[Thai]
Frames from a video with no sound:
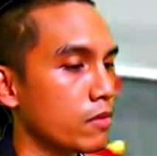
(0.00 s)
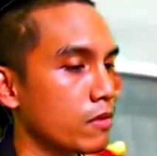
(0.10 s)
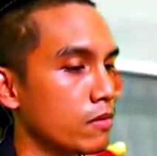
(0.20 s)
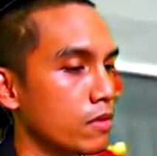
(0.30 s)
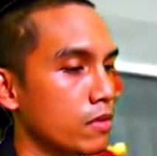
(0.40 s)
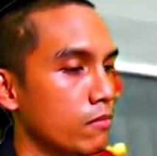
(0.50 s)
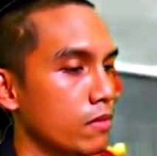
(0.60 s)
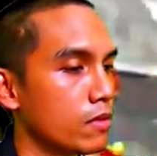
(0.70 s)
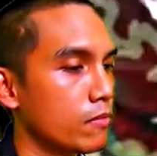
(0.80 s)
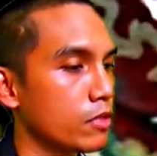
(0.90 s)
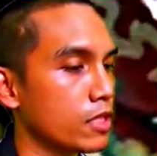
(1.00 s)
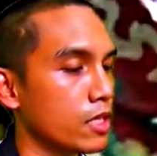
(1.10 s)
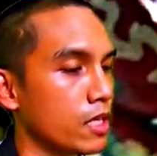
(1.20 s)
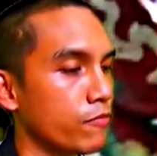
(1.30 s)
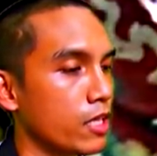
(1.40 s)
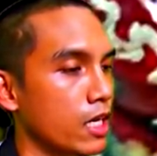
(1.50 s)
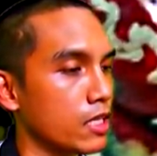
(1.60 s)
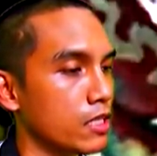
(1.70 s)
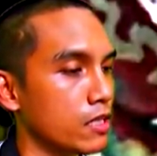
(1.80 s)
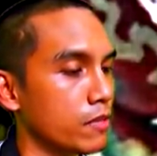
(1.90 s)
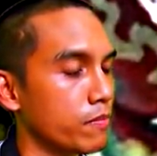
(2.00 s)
ราะเพราะฉะนั้นเวลาจะ